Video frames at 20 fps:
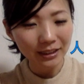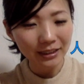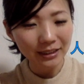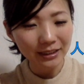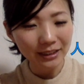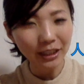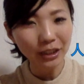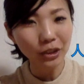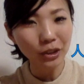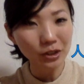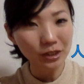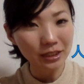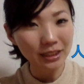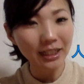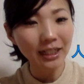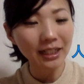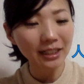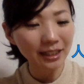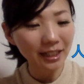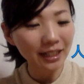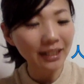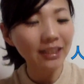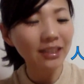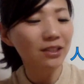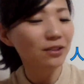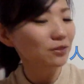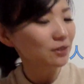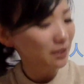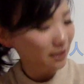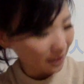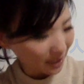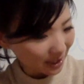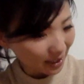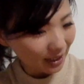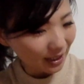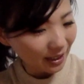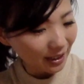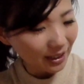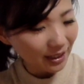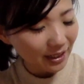ちゃんと時間管理をし
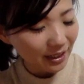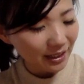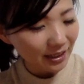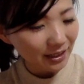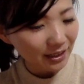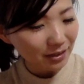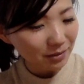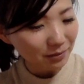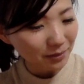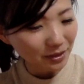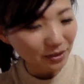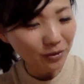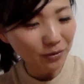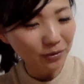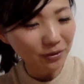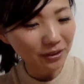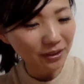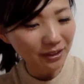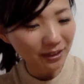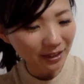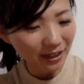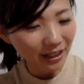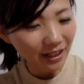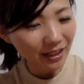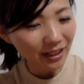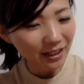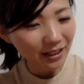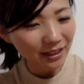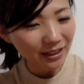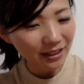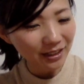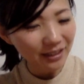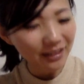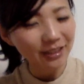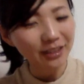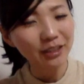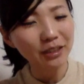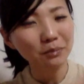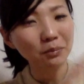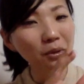て、まあ、そういった
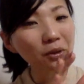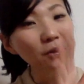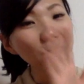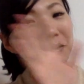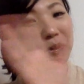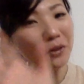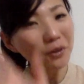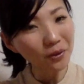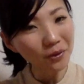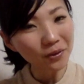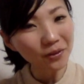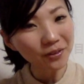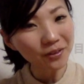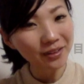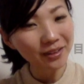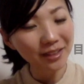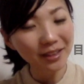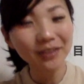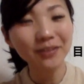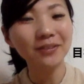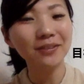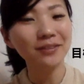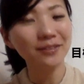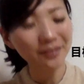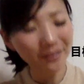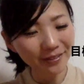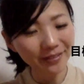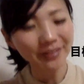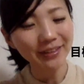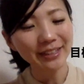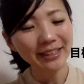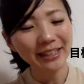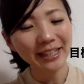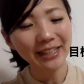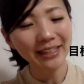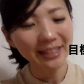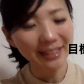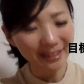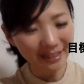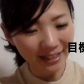目標っていうのを
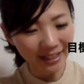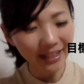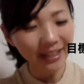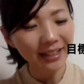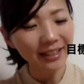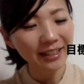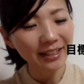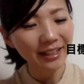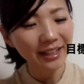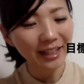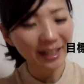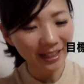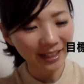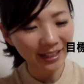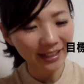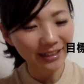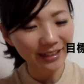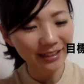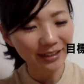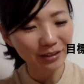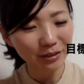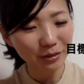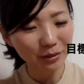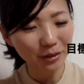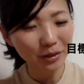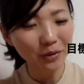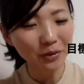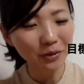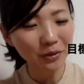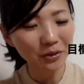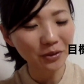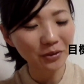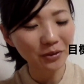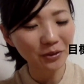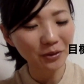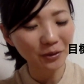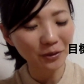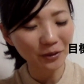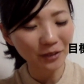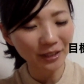立てて、はい、まあ、こういう
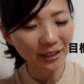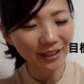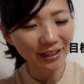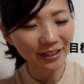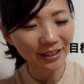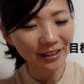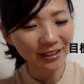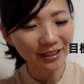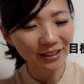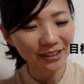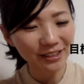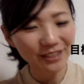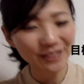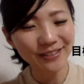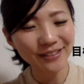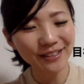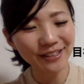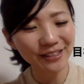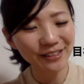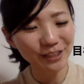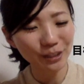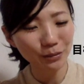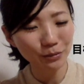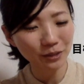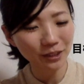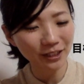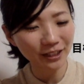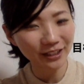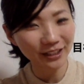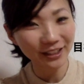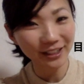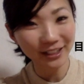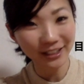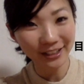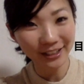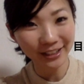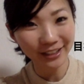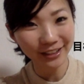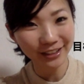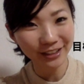のをね、実践してもらえたら
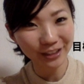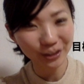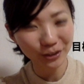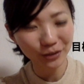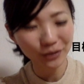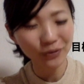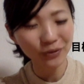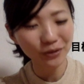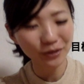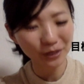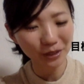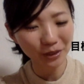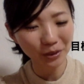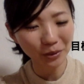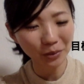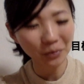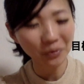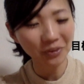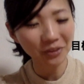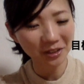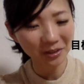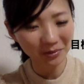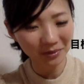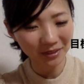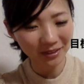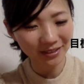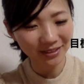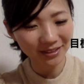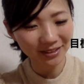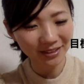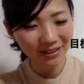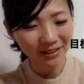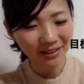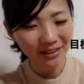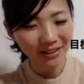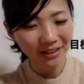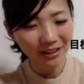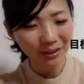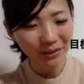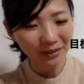なっていう風に思ってます。
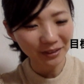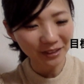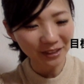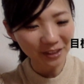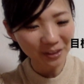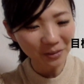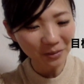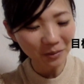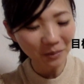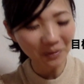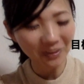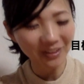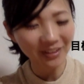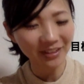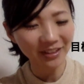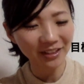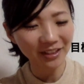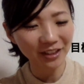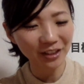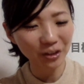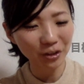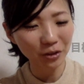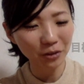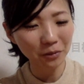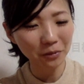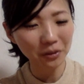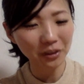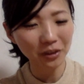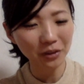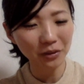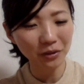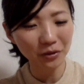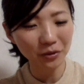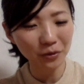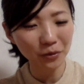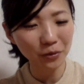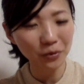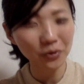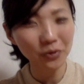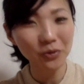私もまだね、ヘリコプターとか
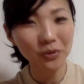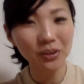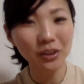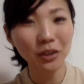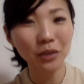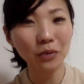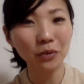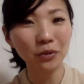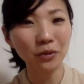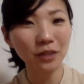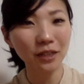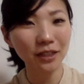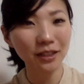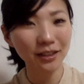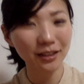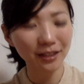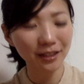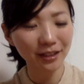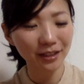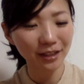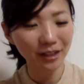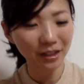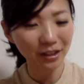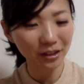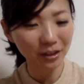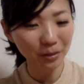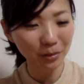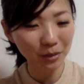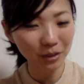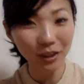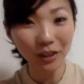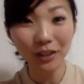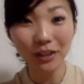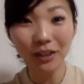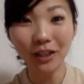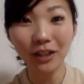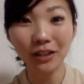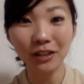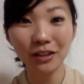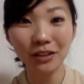操縦したことないんで、やってみたい
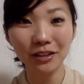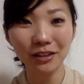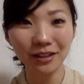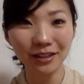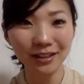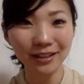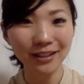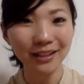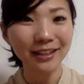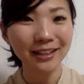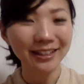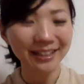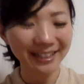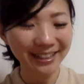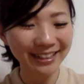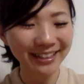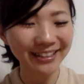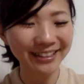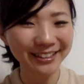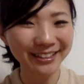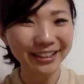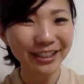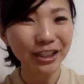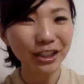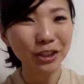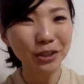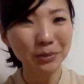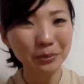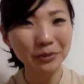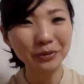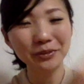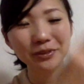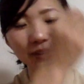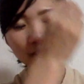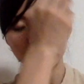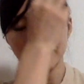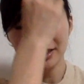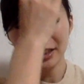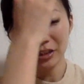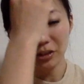なって思うん
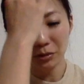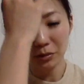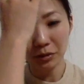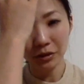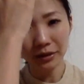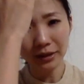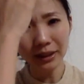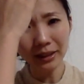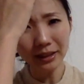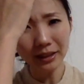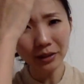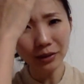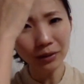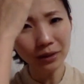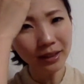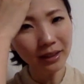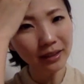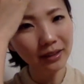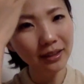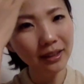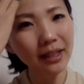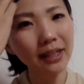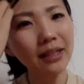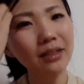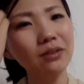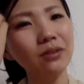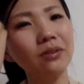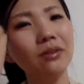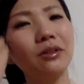ですけども、なんかこれって、